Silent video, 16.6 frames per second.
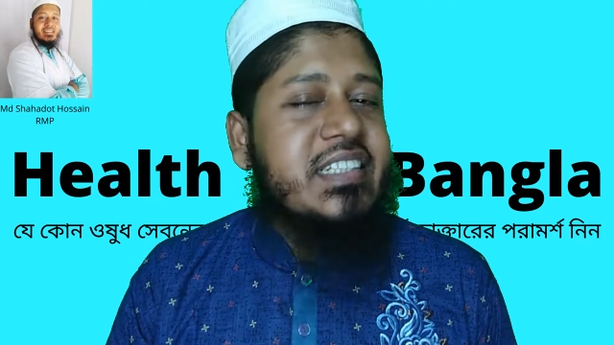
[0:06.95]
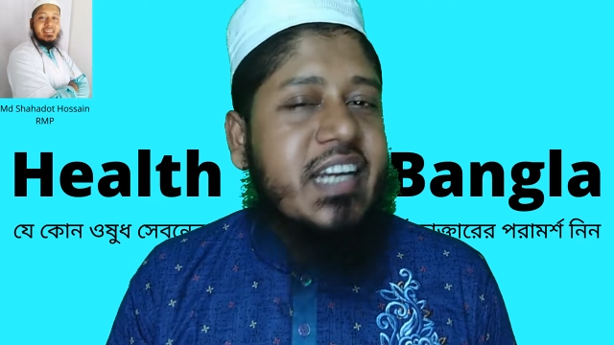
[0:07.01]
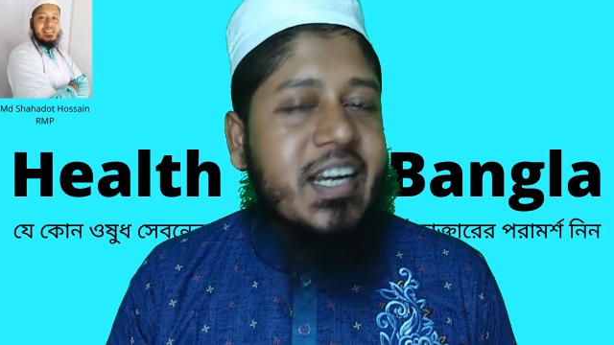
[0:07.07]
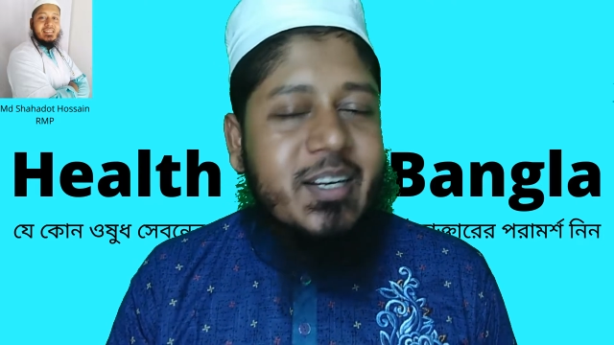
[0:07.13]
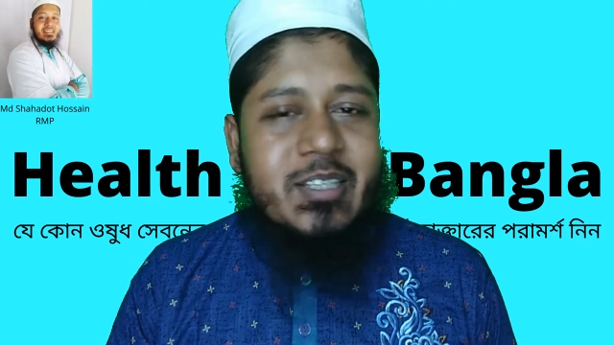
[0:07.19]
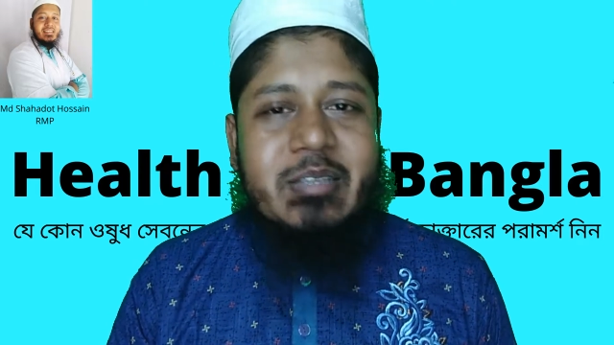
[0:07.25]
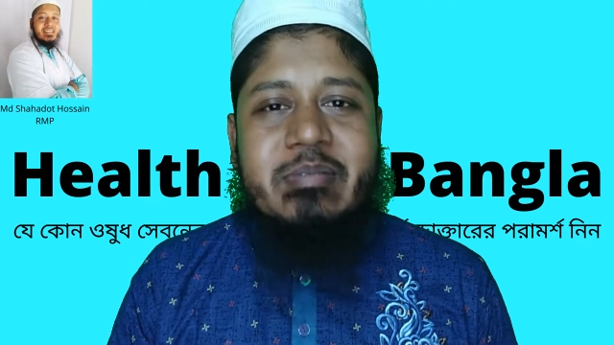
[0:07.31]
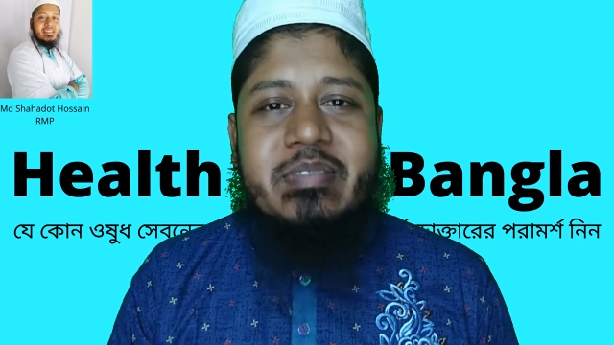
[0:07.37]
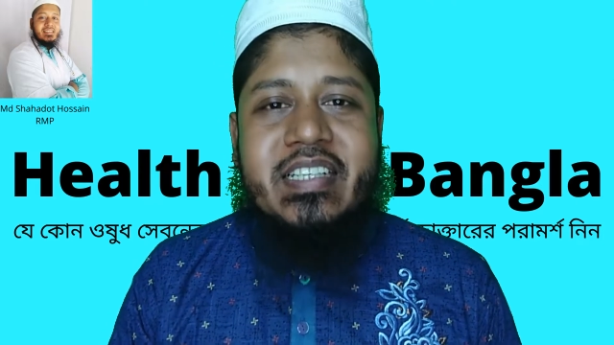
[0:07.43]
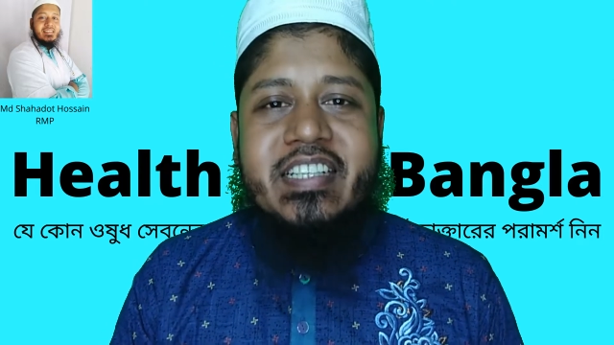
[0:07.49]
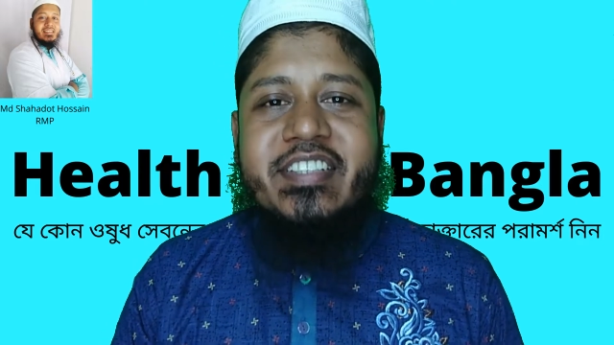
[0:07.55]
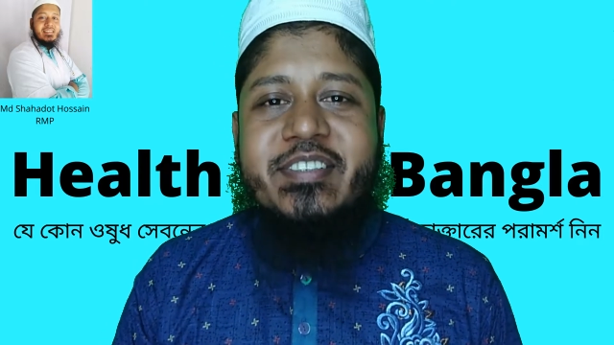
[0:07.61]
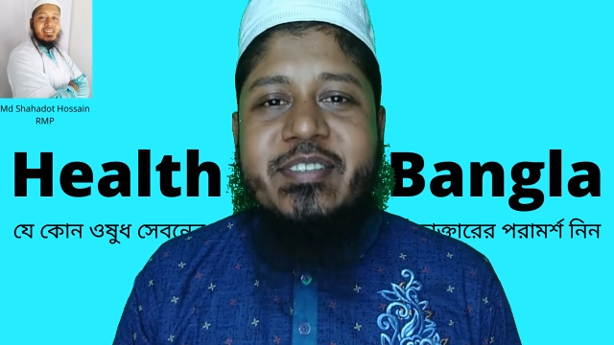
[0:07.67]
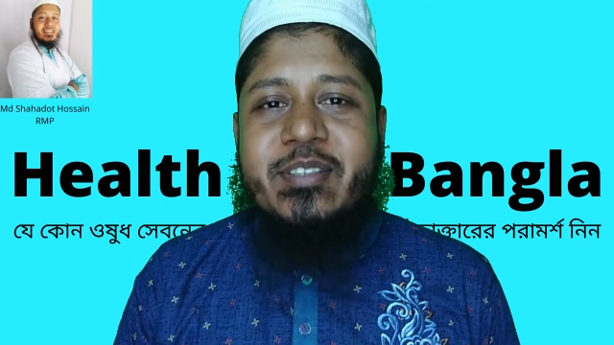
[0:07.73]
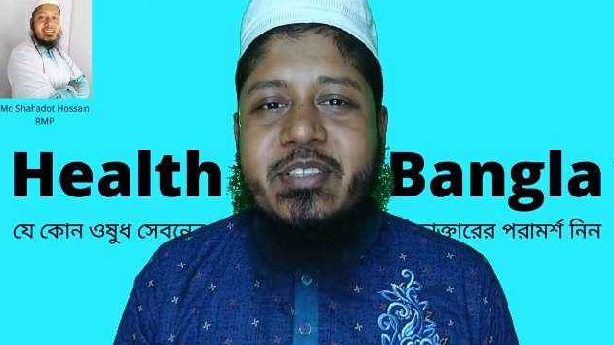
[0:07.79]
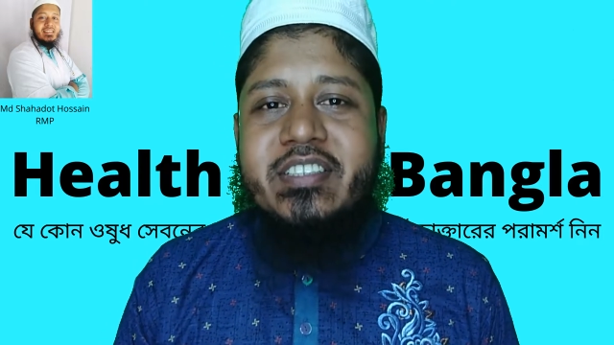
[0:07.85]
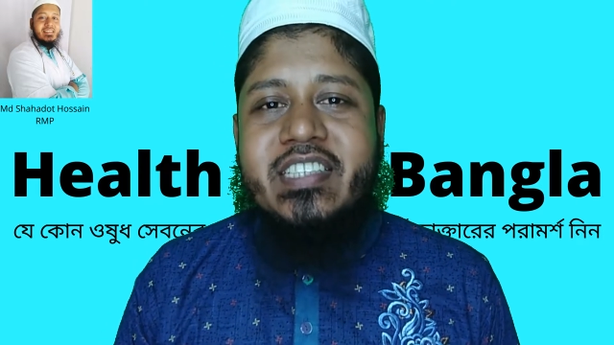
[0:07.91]
স্বাগতম জানিয়ে
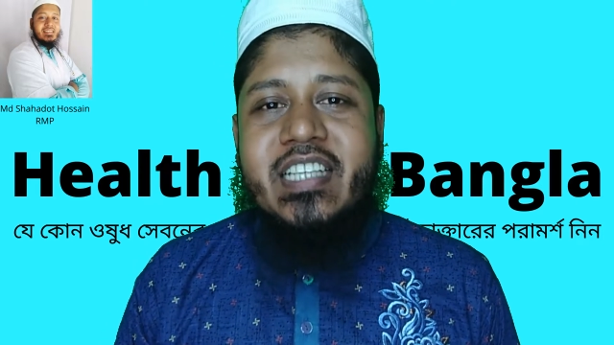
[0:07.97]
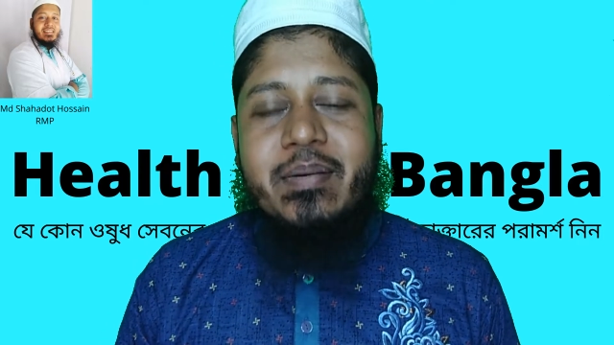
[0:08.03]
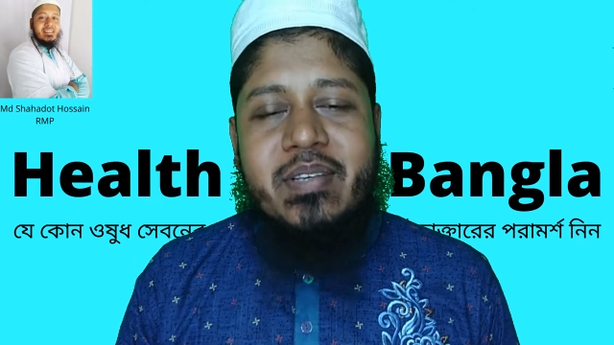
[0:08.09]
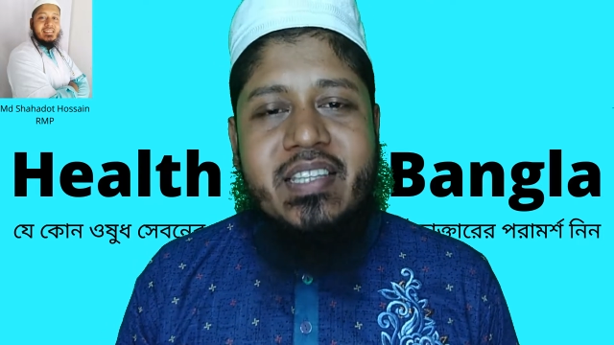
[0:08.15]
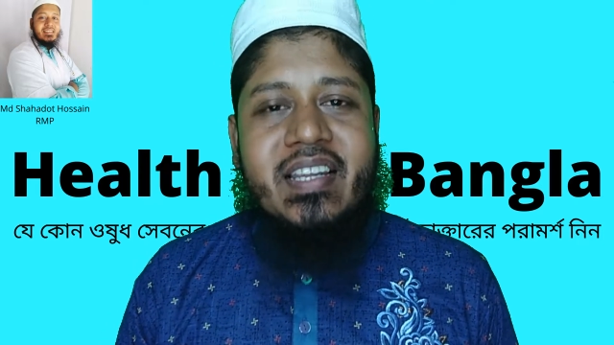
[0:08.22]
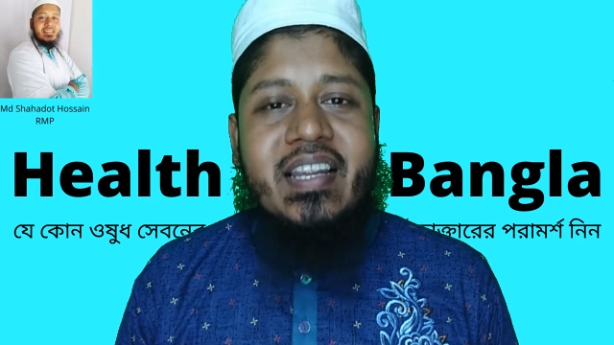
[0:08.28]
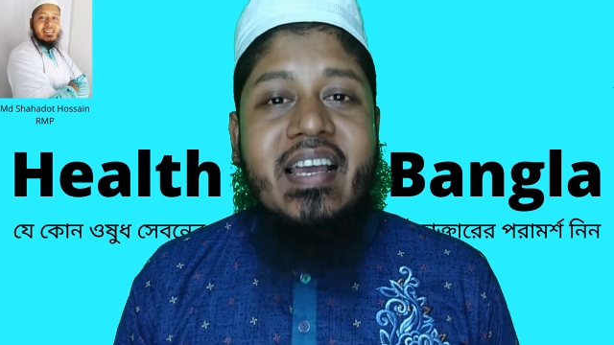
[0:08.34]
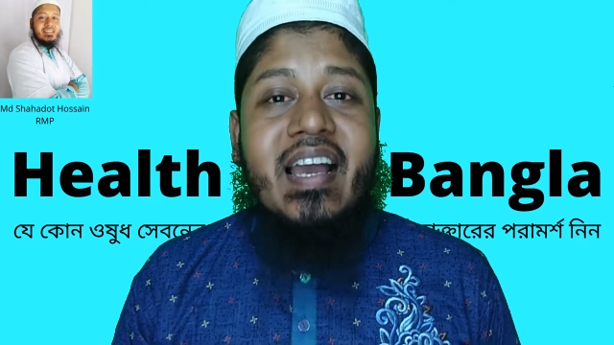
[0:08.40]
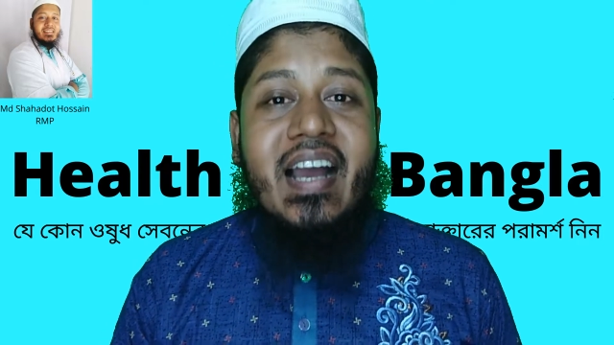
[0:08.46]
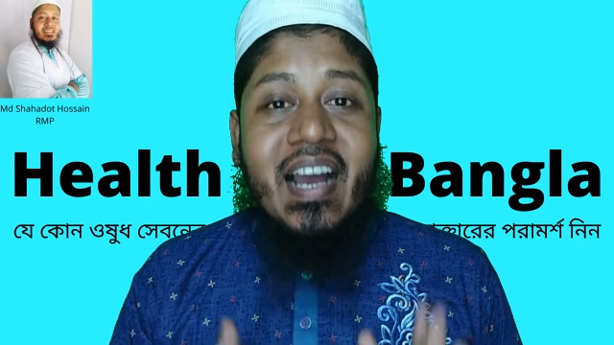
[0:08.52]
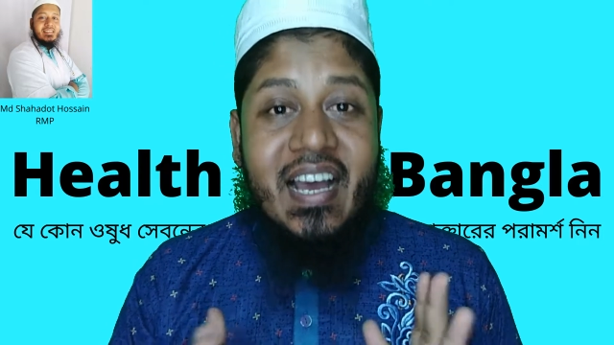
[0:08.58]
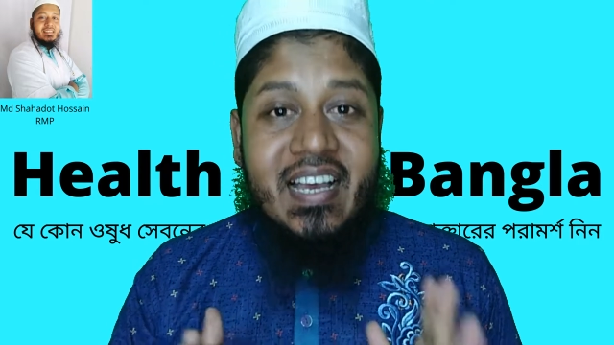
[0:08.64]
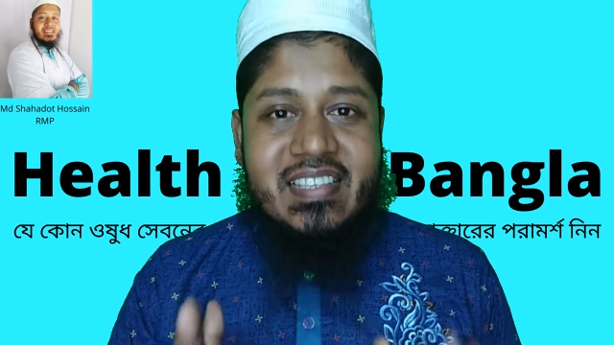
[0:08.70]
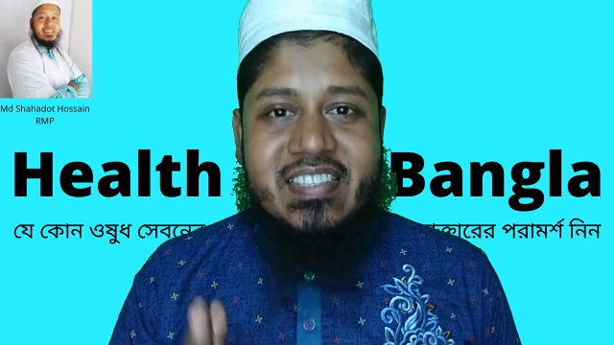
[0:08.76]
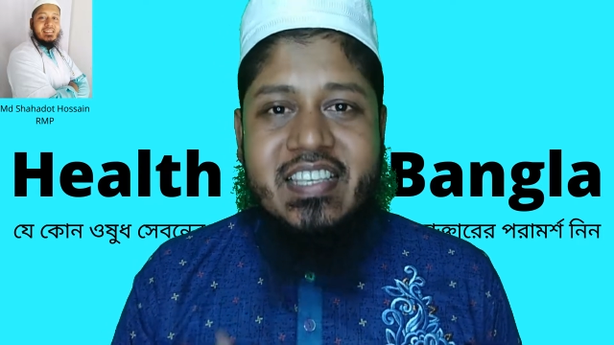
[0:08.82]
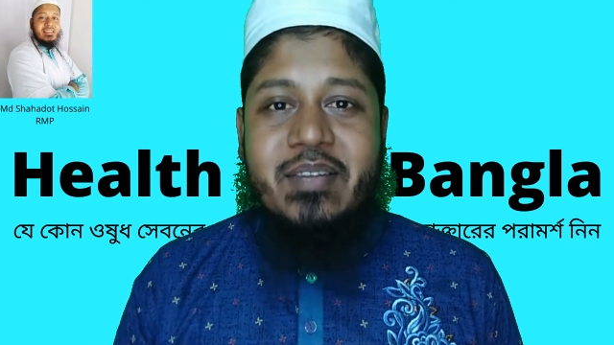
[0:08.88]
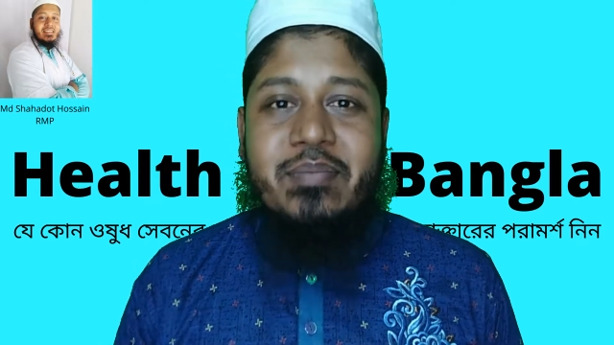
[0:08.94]
শুরু করছি আমাদের
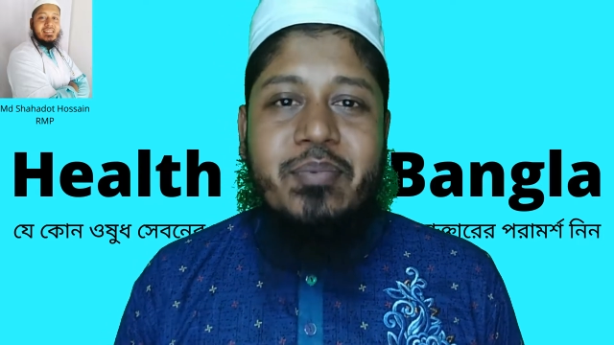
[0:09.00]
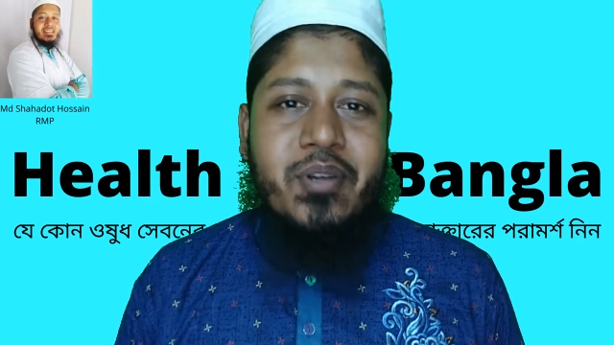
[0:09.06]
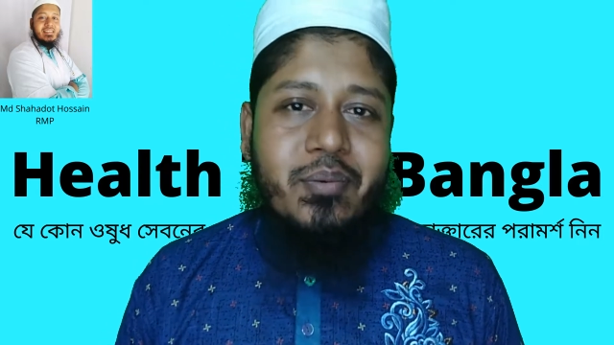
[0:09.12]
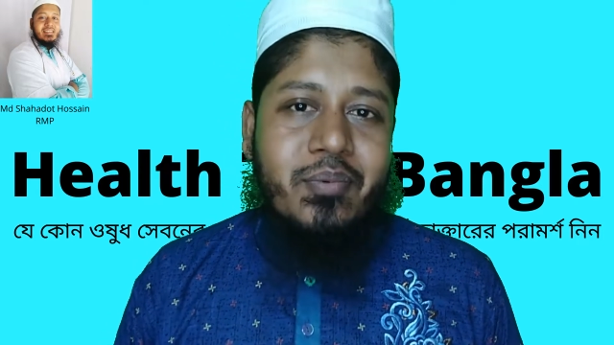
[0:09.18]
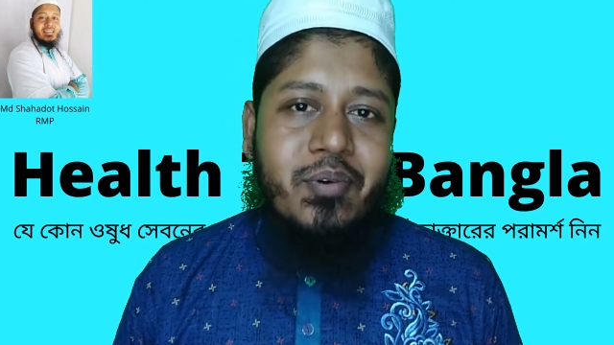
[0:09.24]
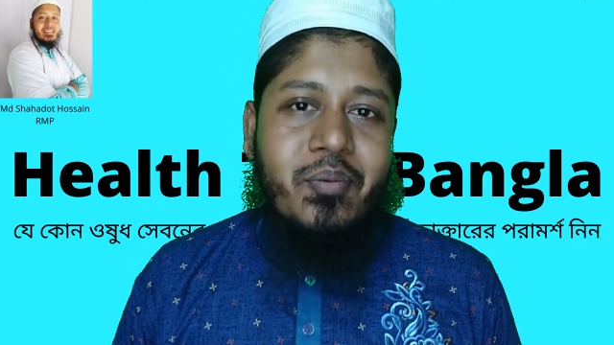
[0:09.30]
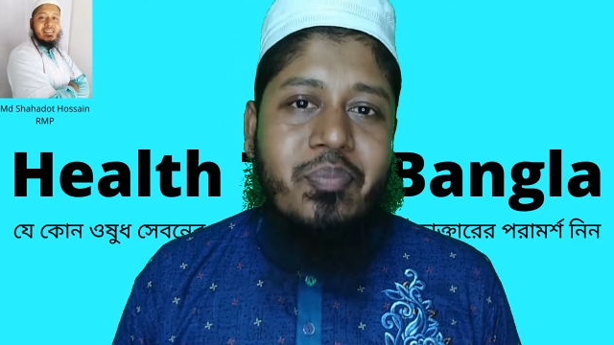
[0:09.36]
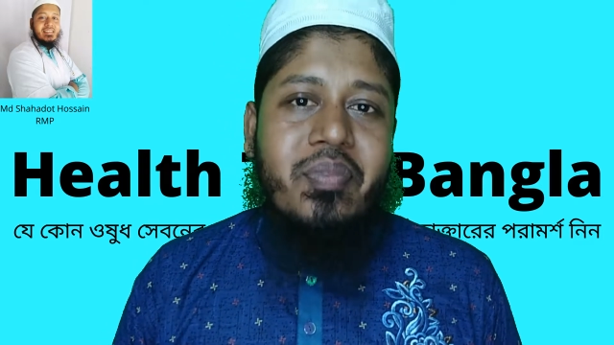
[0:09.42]
আজকের পর্ব